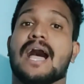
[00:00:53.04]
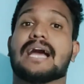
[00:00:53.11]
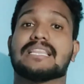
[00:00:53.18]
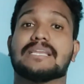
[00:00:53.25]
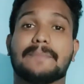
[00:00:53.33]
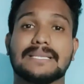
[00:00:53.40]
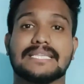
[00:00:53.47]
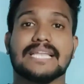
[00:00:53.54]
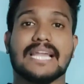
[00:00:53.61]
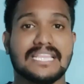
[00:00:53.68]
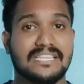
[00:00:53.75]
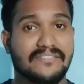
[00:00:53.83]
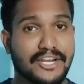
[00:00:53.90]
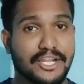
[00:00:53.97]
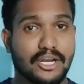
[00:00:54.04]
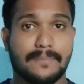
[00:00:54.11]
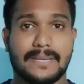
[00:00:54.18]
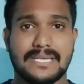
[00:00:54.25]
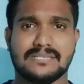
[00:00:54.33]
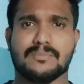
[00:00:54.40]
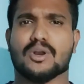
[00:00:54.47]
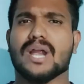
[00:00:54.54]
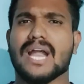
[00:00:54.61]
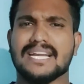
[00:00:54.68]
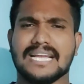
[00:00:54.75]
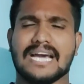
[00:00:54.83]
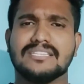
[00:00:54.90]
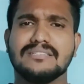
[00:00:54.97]
அதை பற்றிலாம் இந்த வீடியோவில் பேச போகிறோம்
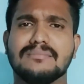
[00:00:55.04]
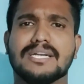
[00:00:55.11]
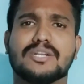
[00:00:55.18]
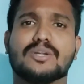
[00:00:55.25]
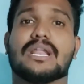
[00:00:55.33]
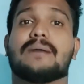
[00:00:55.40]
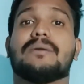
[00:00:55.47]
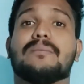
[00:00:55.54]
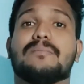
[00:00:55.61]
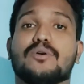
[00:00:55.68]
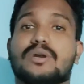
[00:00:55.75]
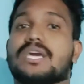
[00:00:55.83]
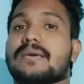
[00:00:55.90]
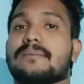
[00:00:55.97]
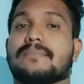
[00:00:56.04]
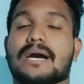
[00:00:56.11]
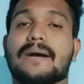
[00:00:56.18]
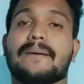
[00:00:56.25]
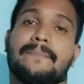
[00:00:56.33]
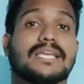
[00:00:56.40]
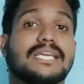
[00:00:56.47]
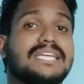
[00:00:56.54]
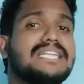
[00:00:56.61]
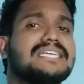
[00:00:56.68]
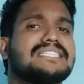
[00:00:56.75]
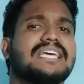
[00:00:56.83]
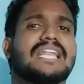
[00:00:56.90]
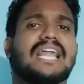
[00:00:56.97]
அண்ட் அது மட்டும் இல்லாமல் முக்கியமாக
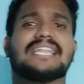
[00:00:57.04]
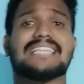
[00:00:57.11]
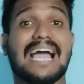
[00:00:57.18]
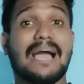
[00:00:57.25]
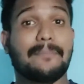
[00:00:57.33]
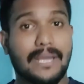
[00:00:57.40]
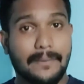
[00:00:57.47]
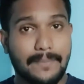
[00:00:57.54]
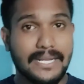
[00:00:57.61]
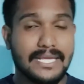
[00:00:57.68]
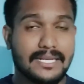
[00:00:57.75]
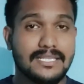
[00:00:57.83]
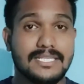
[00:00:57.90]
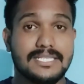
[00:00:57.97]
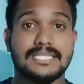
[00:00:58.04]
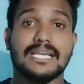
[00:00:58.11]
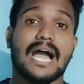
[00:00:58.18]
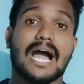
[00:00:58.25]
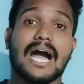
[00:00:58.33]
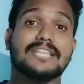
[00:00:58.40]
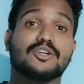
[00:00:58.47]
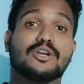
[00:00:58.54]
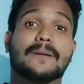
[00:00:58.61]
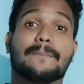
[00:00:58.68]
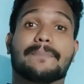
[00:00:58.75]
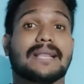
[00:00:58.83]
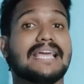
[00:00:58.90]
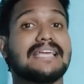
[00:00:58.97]
இனிஷியலாக அந்த ஆப் எப்படி இருந்துச்சு அதோட
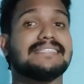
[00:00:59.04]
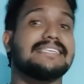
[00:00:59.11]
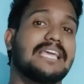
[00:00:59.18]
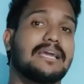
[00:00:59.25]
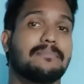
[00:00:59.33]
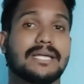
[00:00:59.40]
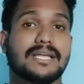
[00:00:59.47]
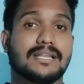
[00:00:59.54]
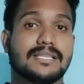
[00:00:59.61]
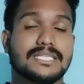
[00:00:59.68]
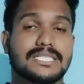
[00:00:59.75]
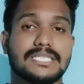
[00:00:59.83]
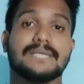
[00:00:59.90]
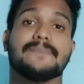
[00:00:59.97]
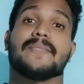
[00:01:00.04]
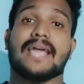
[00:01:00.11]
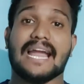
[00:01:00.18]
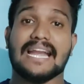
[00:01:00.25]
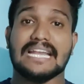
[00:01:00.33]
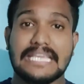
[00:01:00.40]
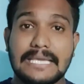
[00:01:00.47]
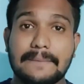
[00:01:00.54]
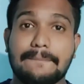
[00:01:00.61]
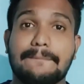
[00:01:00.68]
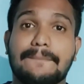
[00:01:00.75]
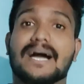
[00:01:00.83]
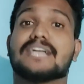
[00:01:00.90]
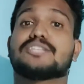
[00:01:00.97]
ப்ரைஸிங் எப்படி இருந்துச்சு அண்ட்
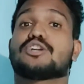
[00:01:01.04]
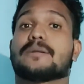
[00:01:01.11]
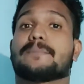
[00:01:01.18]
இப்போ அதோட